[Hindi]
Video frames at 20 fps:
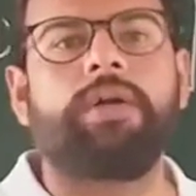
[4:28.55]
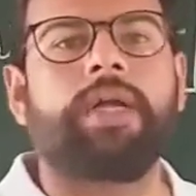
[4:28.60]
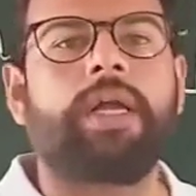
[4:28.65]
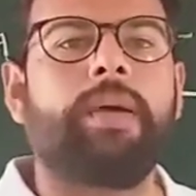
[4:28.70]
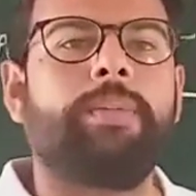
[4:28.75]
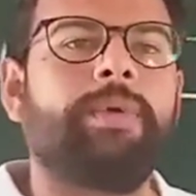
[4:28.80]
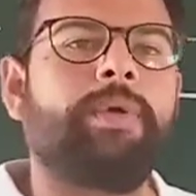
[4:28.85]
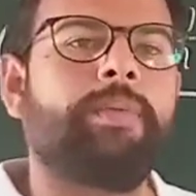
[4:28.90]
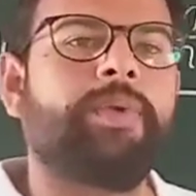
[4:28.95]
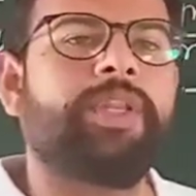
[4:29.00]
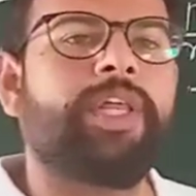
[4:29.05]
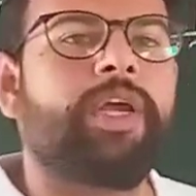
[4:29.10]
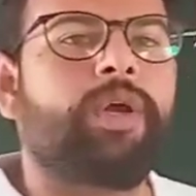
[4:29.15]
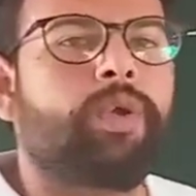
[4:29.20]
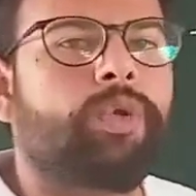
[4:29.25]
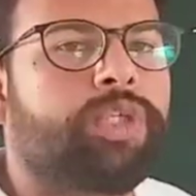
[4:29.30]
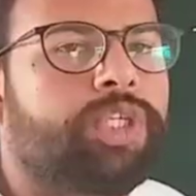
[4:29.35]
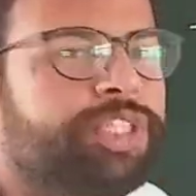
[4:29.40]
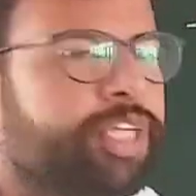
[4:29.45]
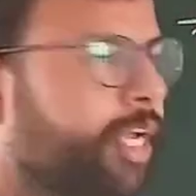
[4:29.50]
कभी भी देख
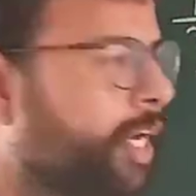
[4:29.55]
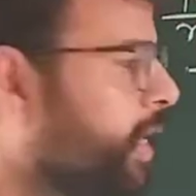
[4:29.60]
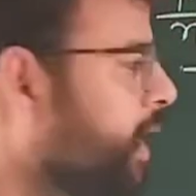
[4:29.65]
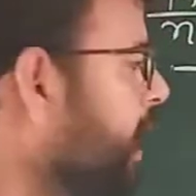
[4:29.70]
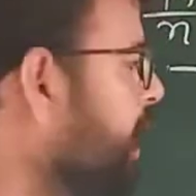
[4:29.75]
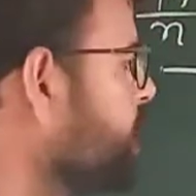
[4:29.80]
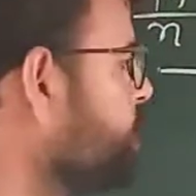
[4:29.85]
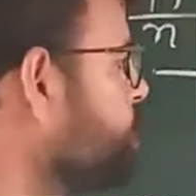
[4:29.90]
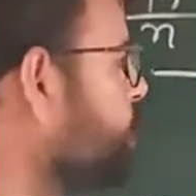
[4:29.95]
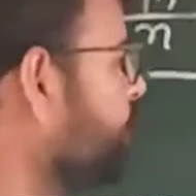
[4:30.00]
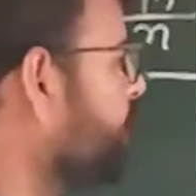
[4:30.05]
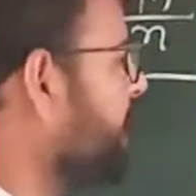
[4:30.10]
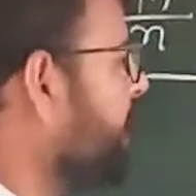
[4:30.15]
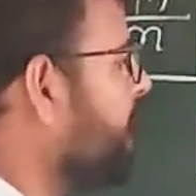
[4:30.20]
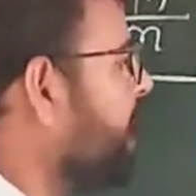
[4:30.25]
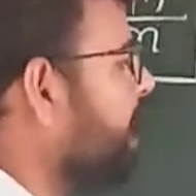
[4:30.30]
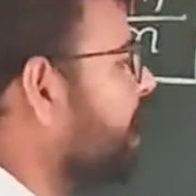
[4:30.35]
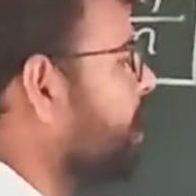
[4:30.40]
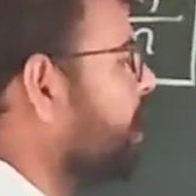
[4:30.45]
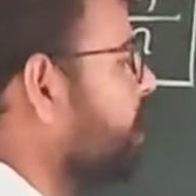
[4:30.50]
लो जैसे एक डाइस को
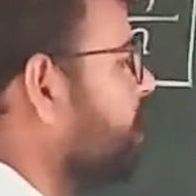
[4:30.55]
फेंका